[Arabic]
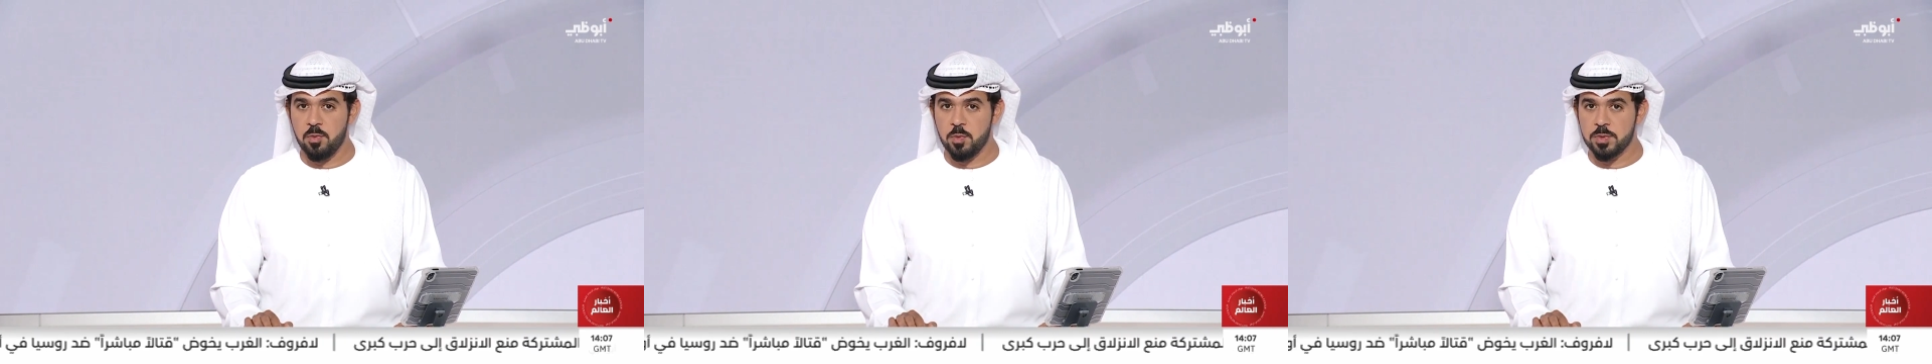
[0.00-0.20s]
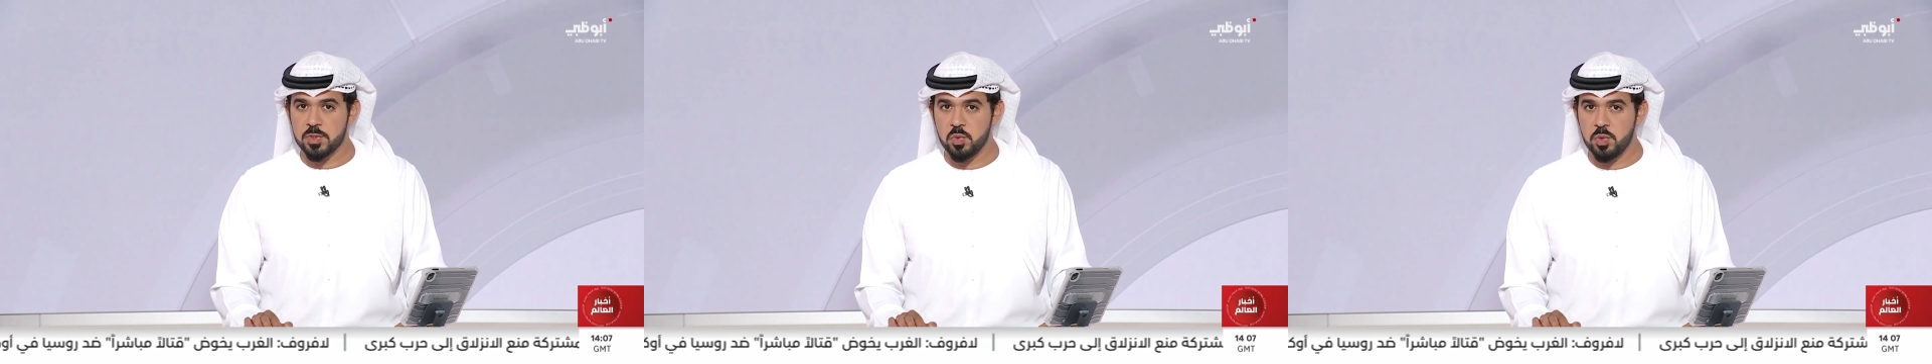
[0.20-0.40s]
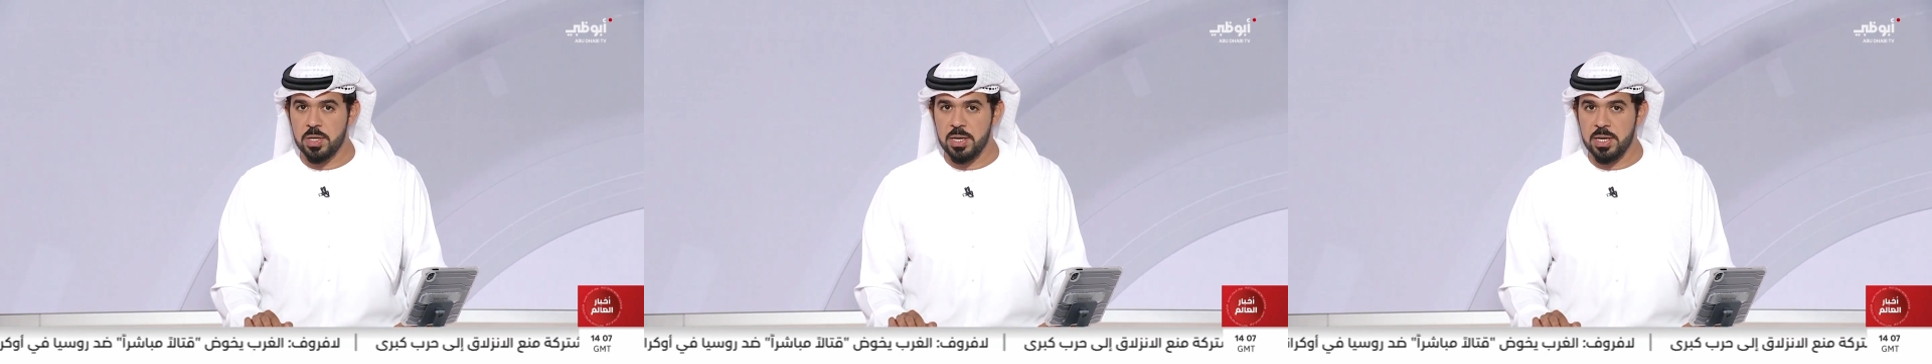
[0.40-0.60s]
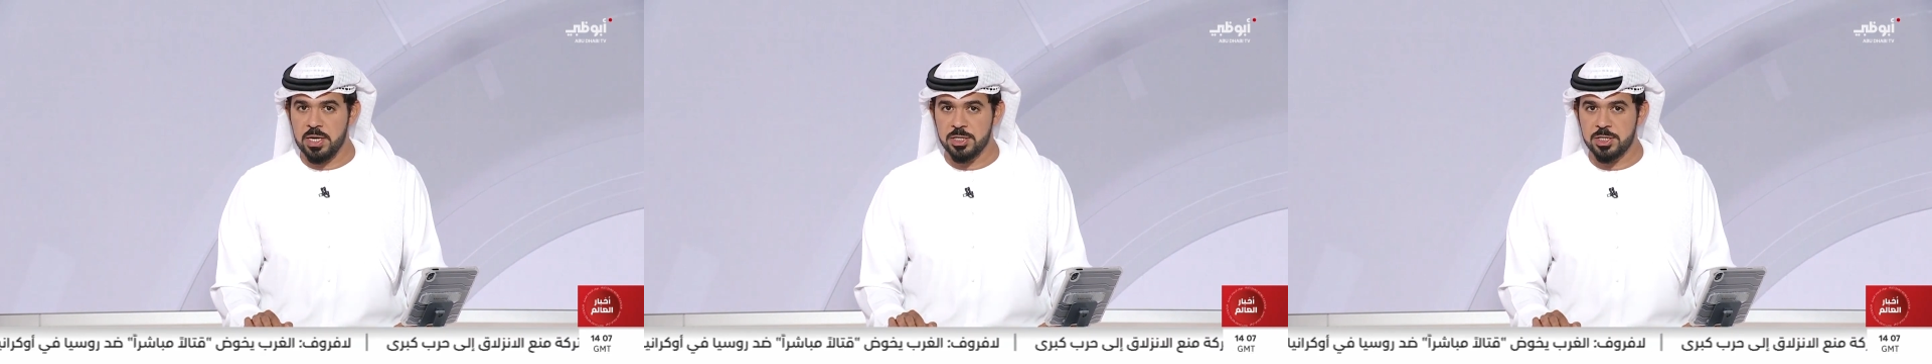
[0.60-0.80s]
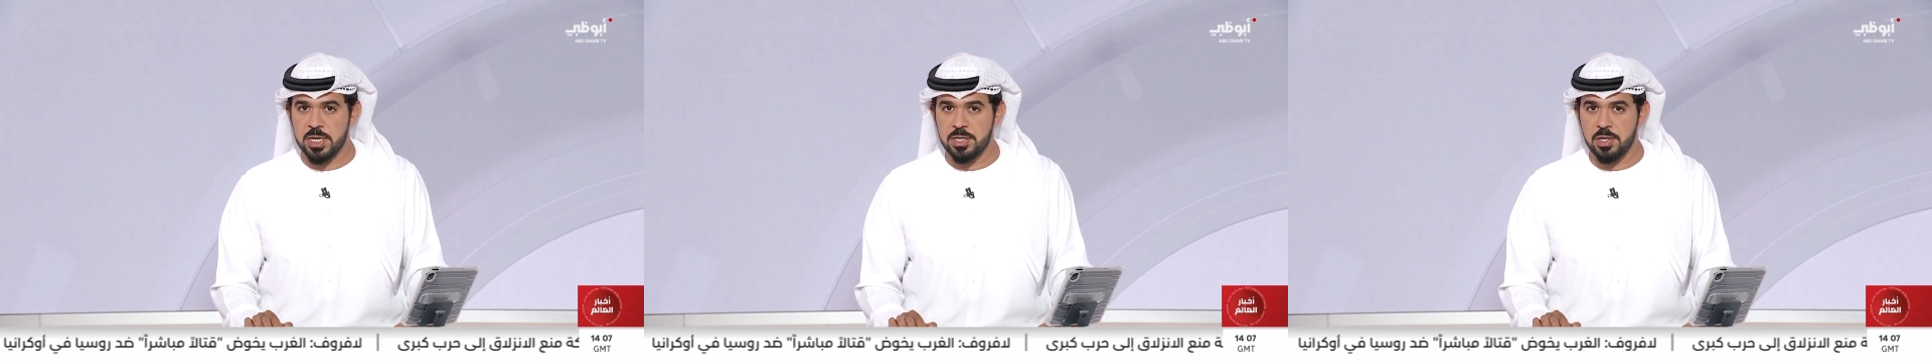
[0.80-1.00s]
الوصول
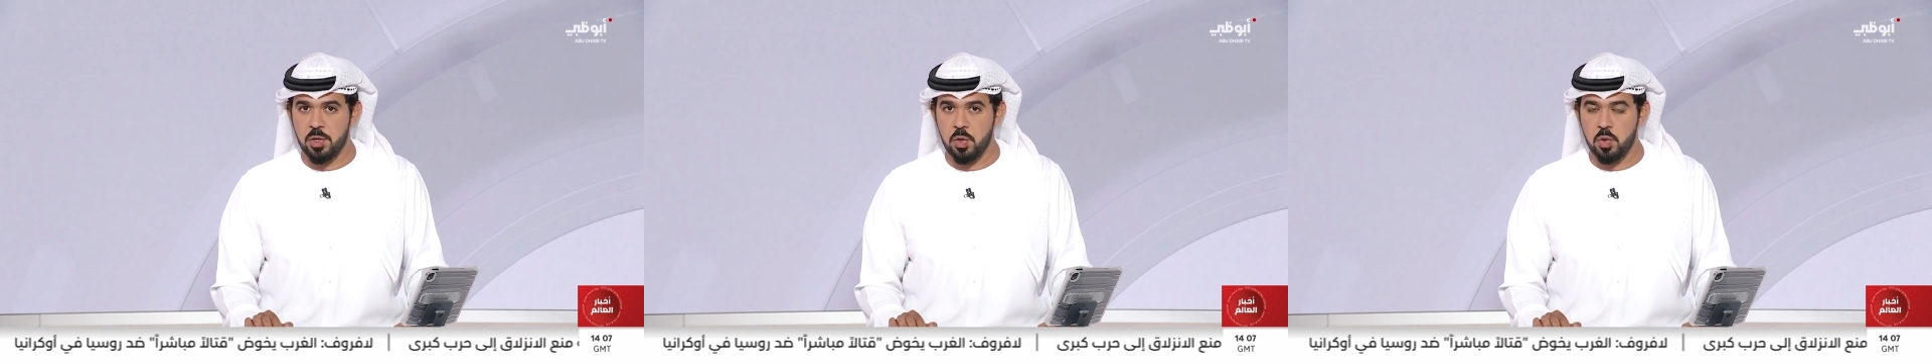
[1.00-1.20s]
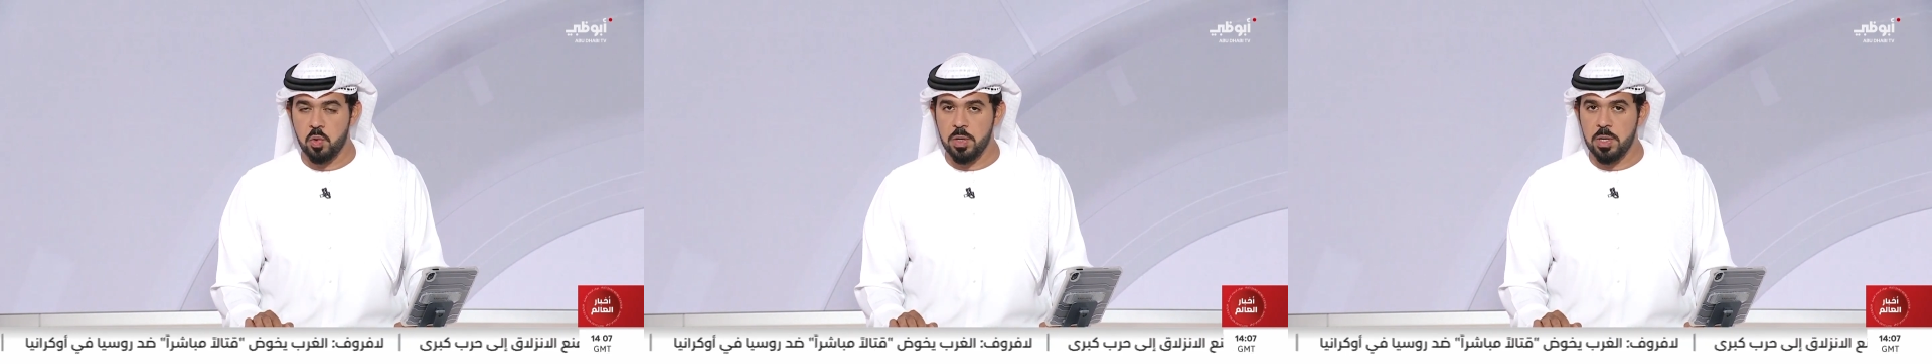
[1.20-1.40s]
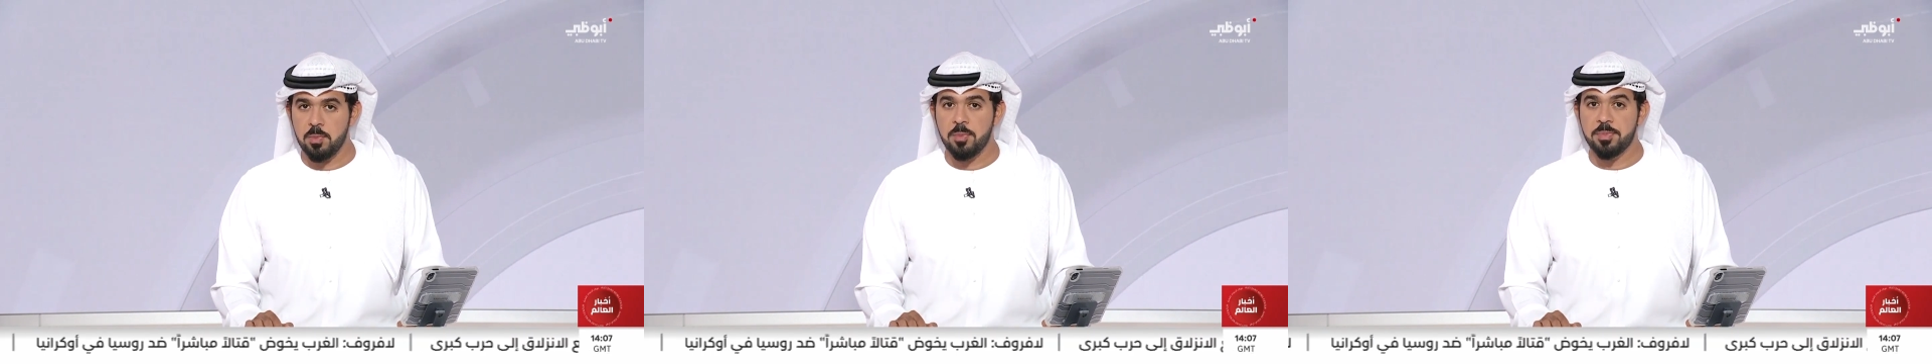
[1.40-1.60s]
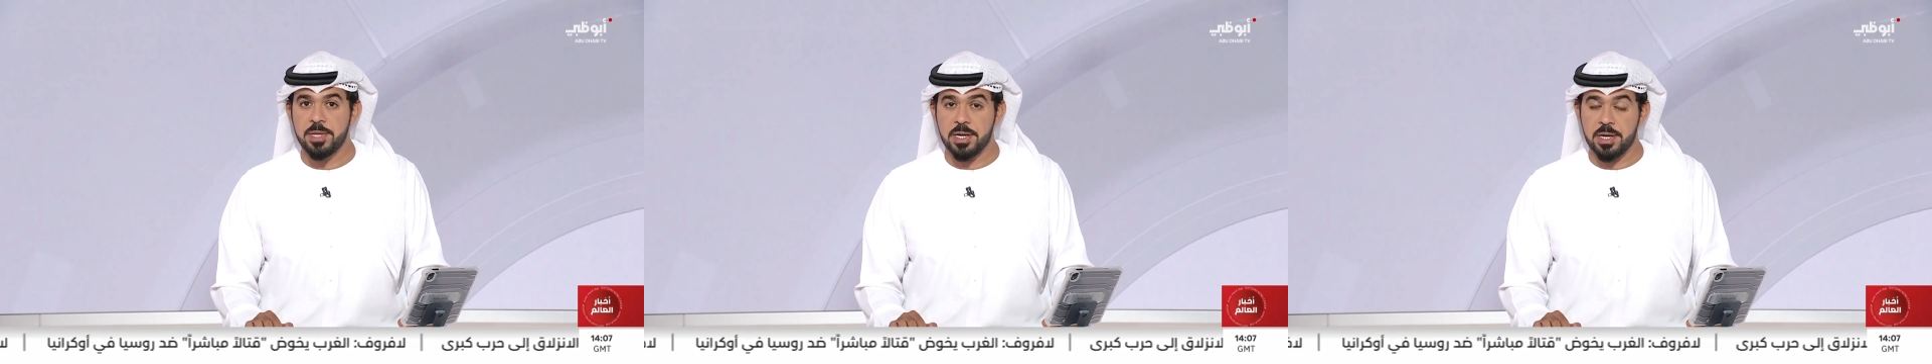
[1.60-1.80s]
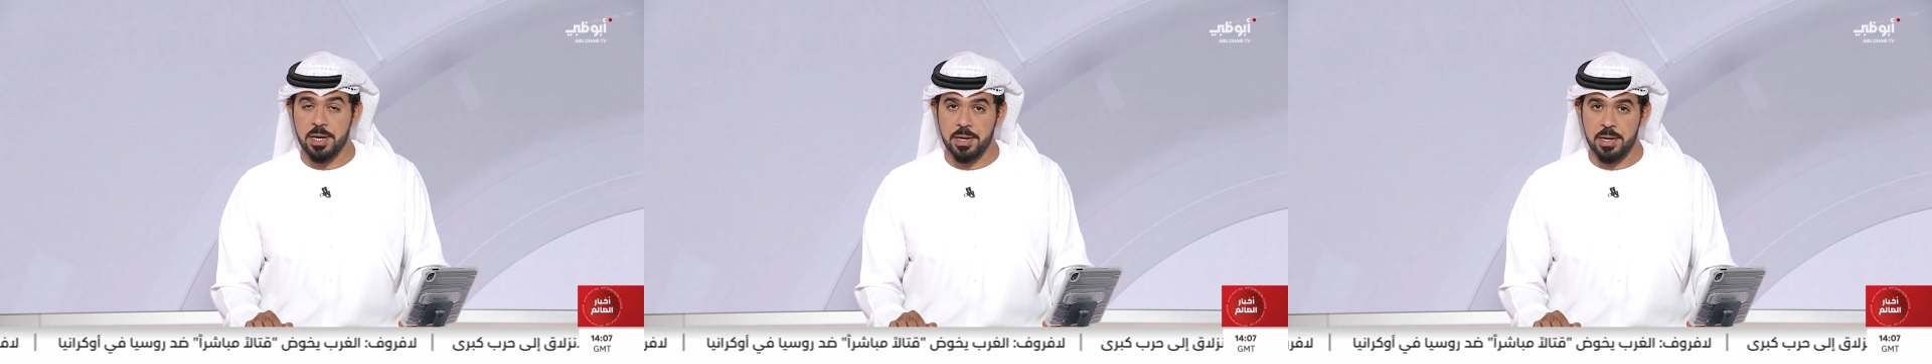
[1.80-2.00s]
لإيجاد حلول
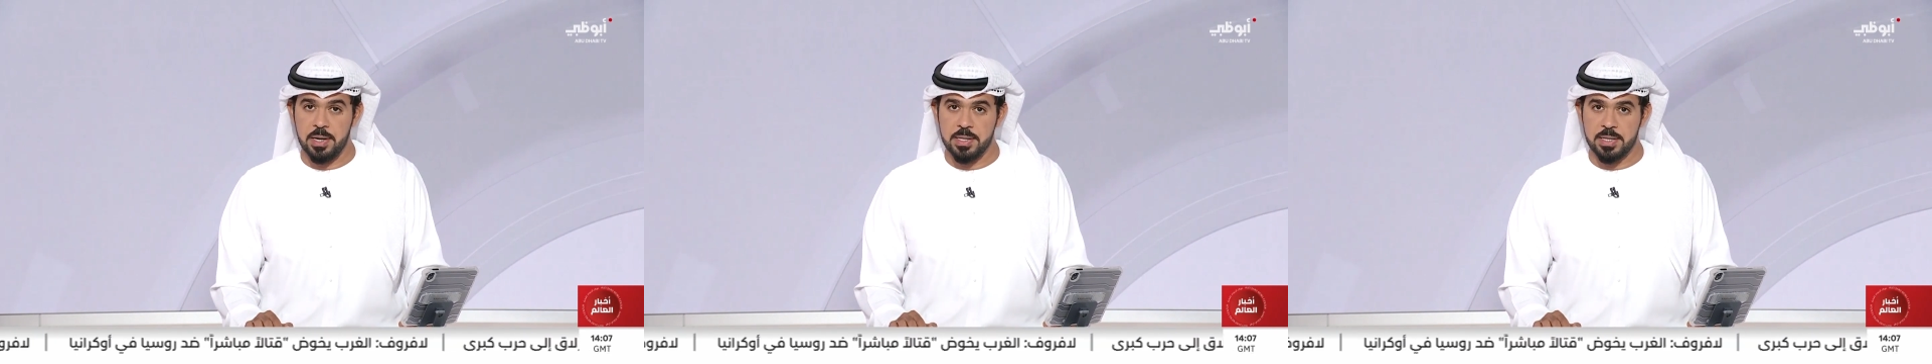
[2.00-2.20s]
مبتكرة